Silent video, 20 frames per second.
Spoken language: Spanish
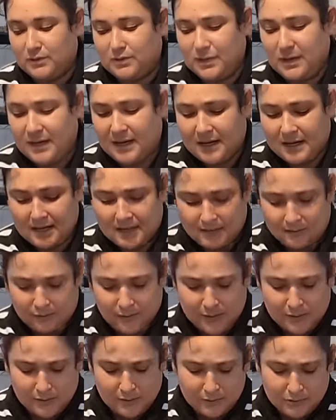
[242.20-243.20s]
perlitas.
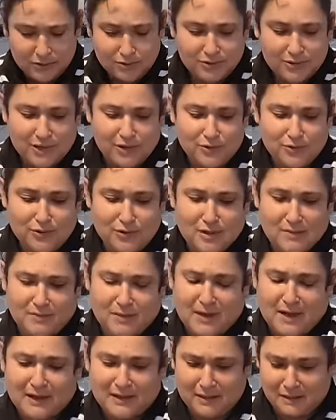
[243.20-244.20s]
Bueno, vamos a usar uno de
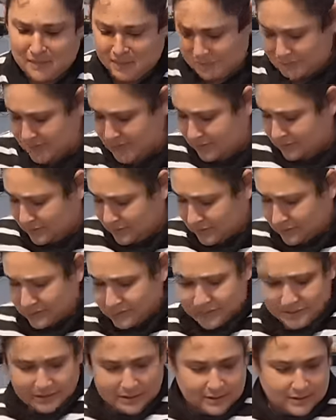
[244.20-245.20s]
perlita primero.
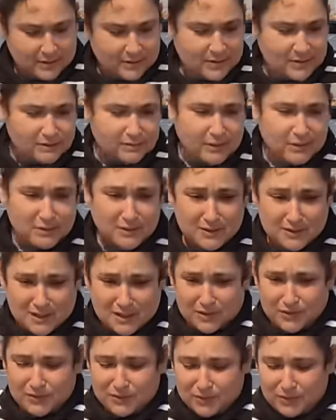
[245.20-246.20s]
Vamos a
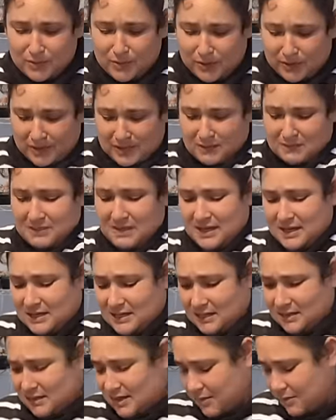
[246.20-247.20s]
hacer uno porque mira,
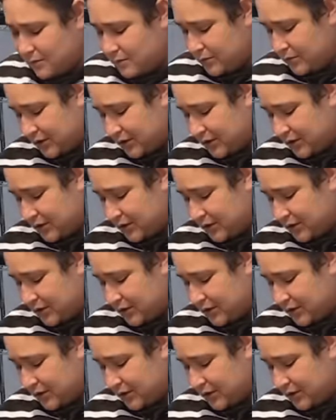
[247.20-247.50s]
este está muy